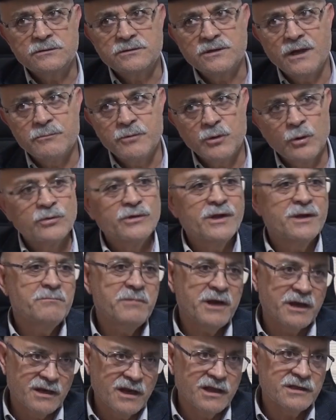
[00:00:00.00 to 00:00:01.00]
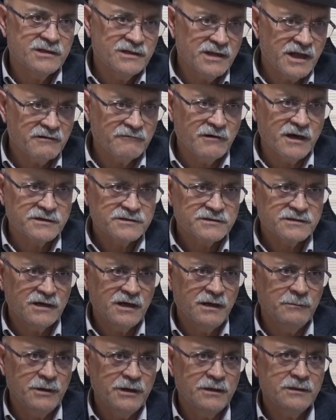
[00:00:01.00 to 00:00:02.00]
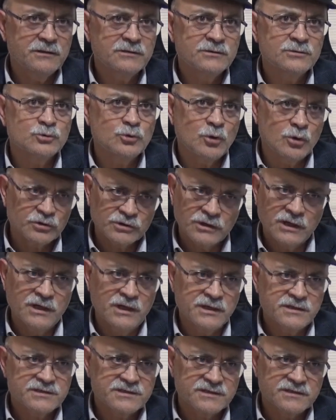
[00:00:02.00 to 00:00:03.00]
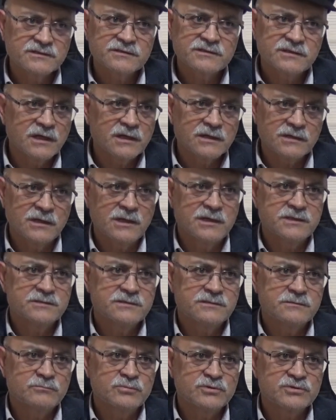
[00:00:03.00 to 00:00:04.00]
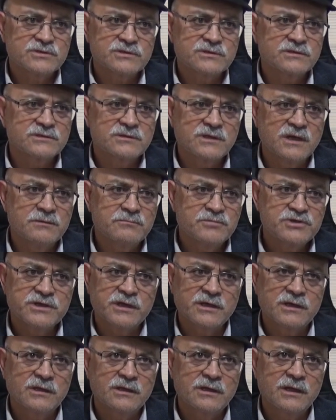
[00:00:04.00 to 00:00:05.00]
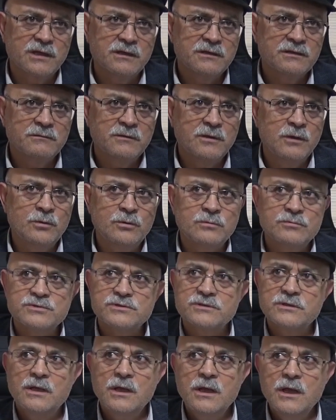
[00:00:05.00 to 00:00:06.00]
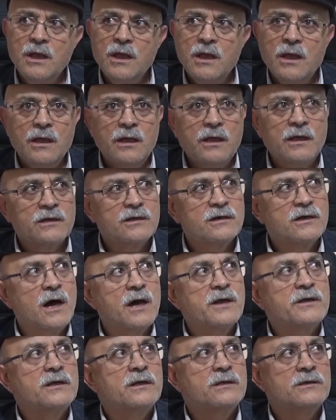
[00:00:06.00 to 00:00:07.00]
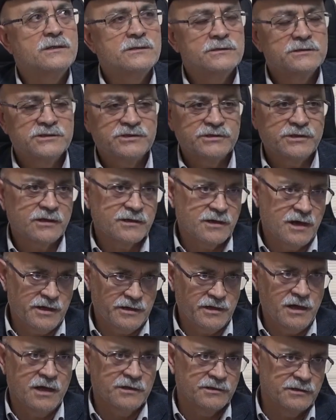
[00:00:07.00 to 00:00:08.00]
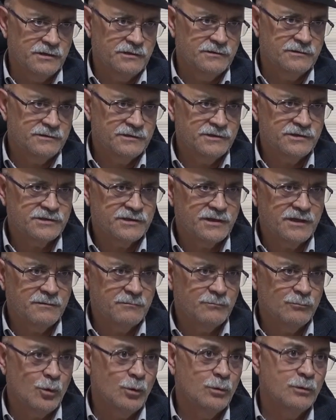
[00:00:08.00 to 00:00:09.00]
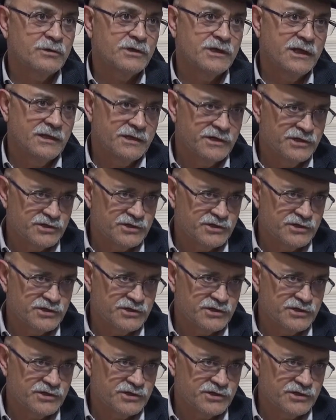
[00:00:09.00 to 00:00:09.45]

tabii onların beklentileri var ama zordalar, sıkıntılıdırlar. Bu sıkıntıları bir şekilde önümüz e, kar yağ, işte kar yağdı, işte bolluk gelir